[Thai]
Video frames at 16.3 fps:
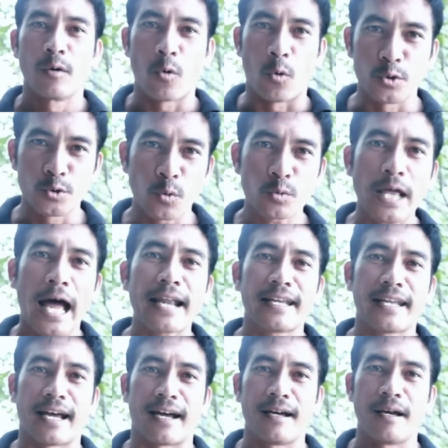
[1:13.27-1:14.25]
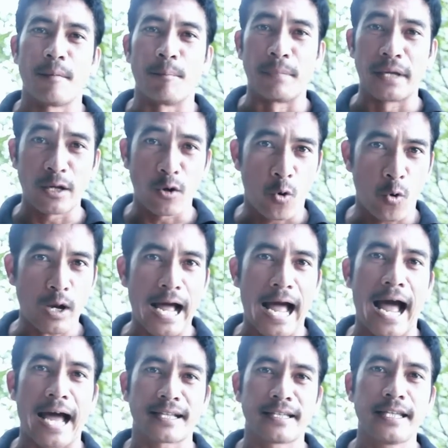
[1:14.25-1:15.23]
คุณทุกท่านเนี่ยมีโอ
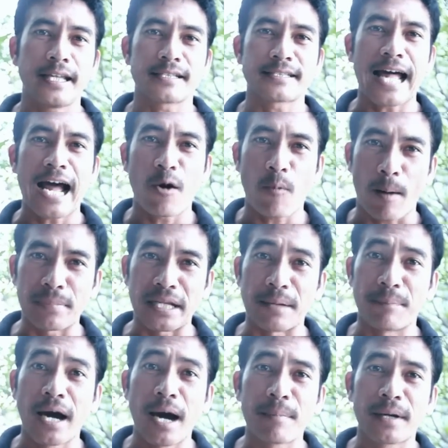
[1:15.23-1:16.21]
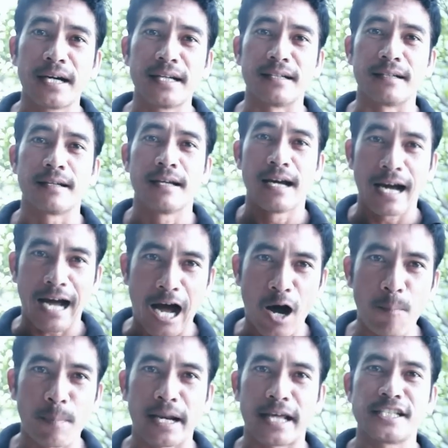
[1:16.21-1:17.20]
กาสที่จะสร้างความดีเพิ่มขึ้น
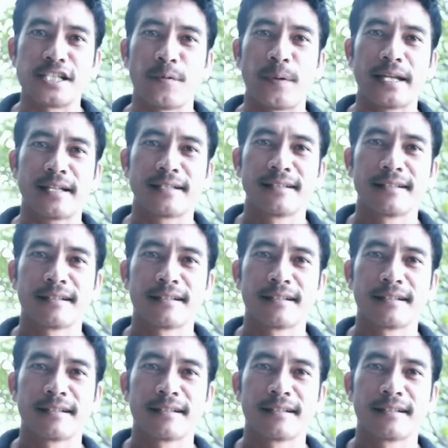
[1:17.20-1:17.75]
เข้ามาในชีวิต